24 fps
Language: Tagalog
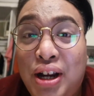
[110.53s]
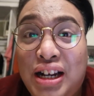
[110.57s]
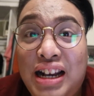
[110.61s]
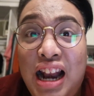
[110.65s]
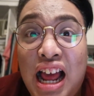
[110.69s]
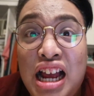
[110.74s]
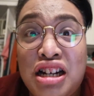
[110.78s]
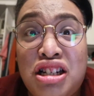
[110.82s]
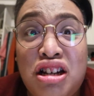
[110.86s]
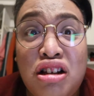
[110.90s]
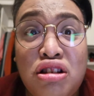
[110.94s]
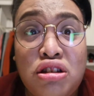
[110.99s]

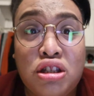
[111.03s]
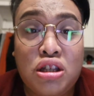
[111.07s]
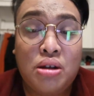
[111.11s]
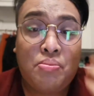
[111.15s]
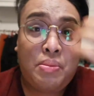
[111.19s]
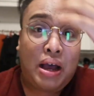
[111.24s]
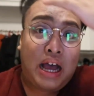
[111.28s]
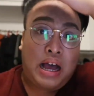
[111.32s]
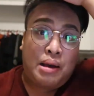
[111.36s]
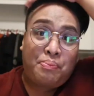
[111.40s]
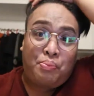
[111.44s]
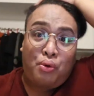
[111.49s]
bigla siyang
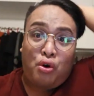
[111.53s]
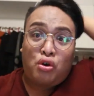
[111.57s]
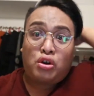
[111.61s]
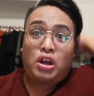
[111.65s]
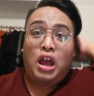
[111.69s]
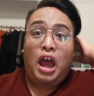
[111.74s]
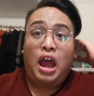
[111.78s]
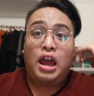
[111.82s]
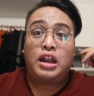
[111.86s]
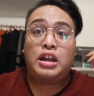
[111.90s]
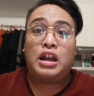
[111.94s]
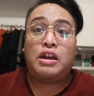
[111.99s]
sumabog.
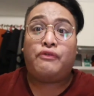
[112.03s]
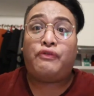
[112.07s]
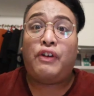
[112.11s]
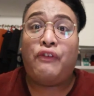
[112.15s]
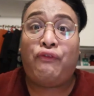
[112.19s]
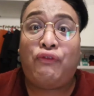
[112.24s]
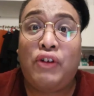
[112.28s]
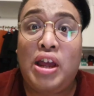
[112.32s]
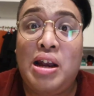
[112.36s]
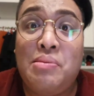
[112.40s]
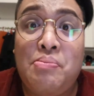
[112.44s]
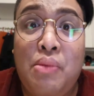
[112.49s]

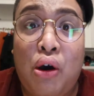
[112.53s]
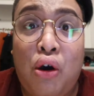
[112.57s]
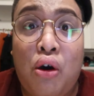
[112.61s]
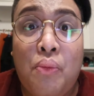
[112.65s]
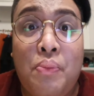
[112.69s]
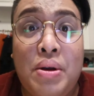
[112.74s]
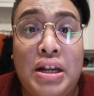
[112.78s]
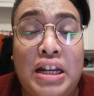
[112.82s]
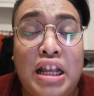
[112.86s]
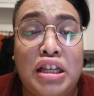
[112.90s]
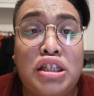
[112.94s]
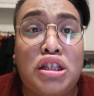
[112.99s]
Nagpifilm ako,
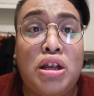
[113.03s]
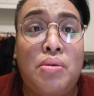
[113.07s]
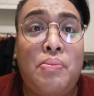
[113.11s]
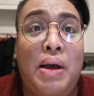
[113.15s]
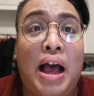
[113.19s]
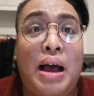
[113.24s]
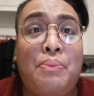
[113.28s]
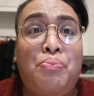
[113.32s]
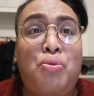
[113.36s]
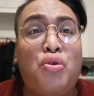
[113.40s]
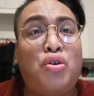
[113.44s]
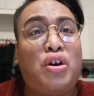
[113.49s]
bigla
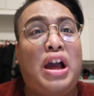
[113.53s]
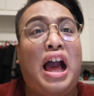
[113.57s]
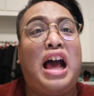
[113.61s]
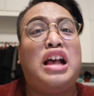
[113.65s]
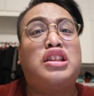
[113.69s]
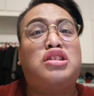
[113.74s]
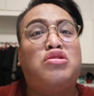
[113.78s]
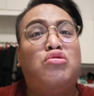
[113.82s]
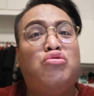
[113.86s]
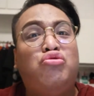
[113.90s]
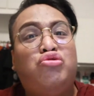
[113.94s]
sumabog. Kaso